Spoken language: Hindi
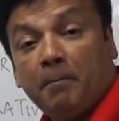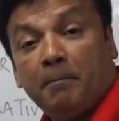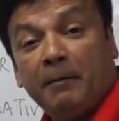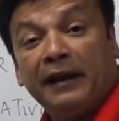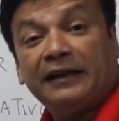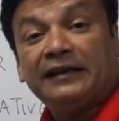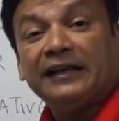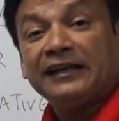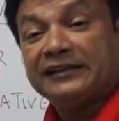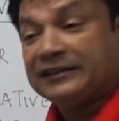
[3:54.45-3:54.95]

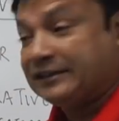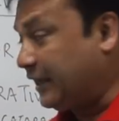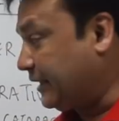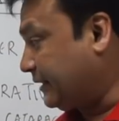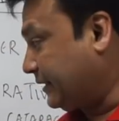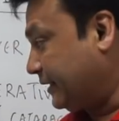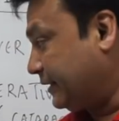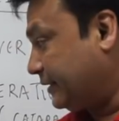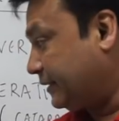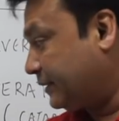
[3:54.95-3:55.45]

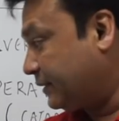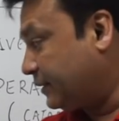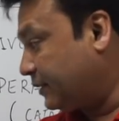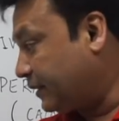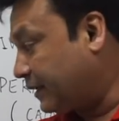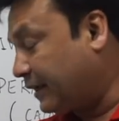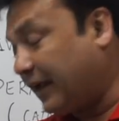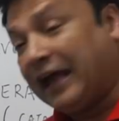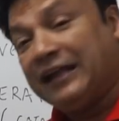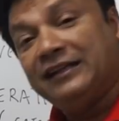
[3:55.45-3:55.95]
मेटास्टेसिस
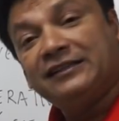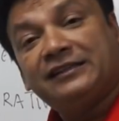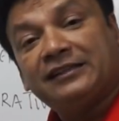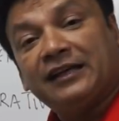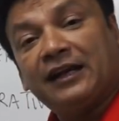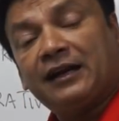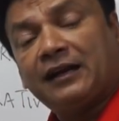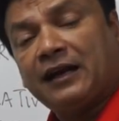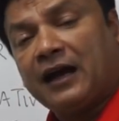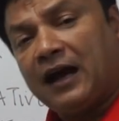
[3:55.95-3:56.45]

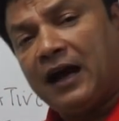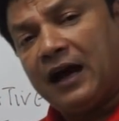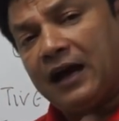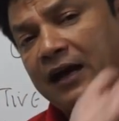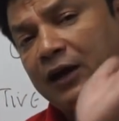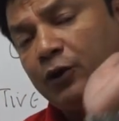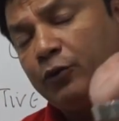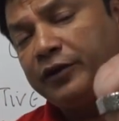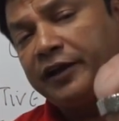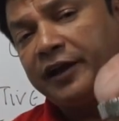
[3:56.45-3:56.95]
कैंसर का
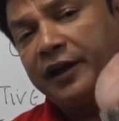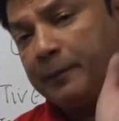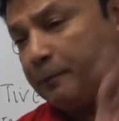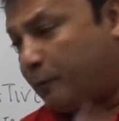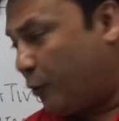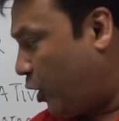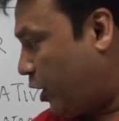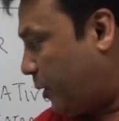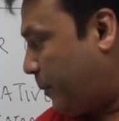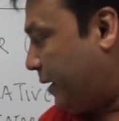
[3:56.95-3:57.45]
अगर उनकी
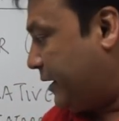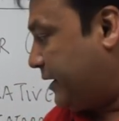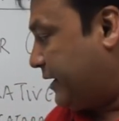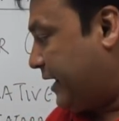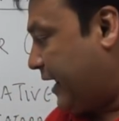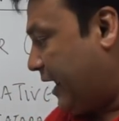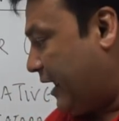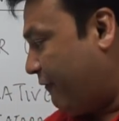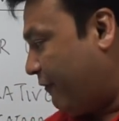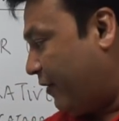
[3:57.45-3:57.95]
रिपोर्ट में
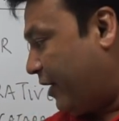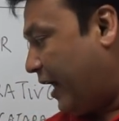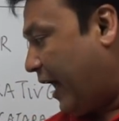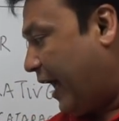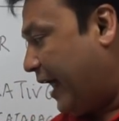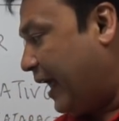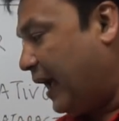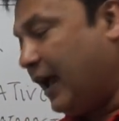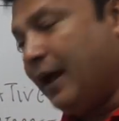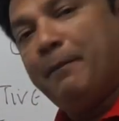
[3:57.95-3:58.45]
ये वर्ड
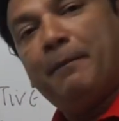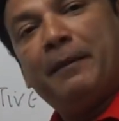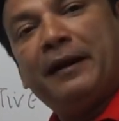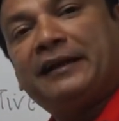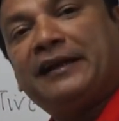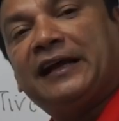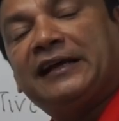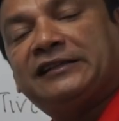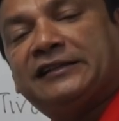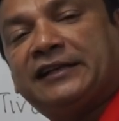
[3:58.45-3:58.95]
आया है
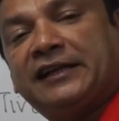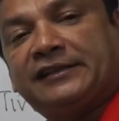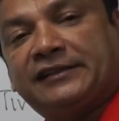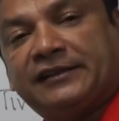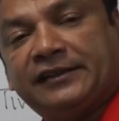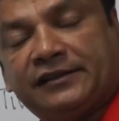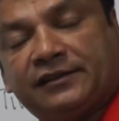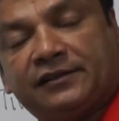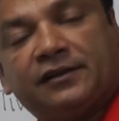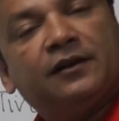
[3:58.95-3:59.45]

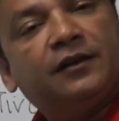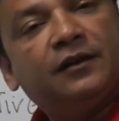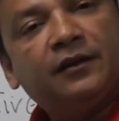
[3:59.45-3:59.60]
मेटास्टेसिस